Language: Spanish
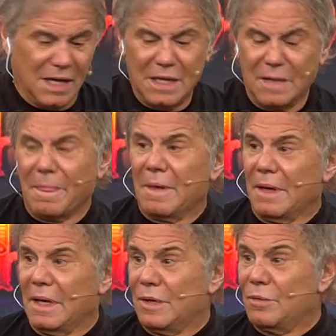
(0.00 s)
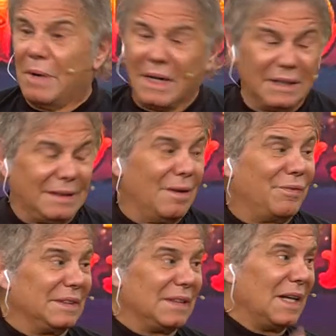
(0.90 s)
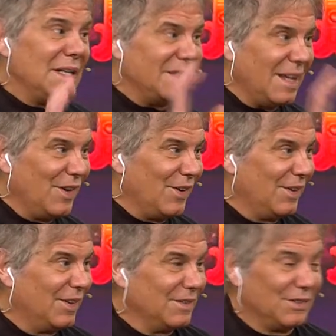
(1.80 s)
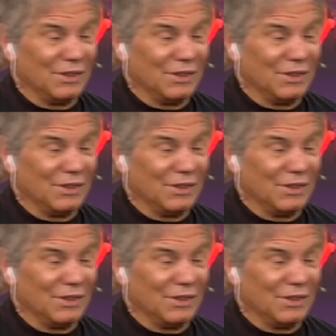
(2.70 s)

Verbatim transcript: Mm en un bar que estaba frente al liceo, mm.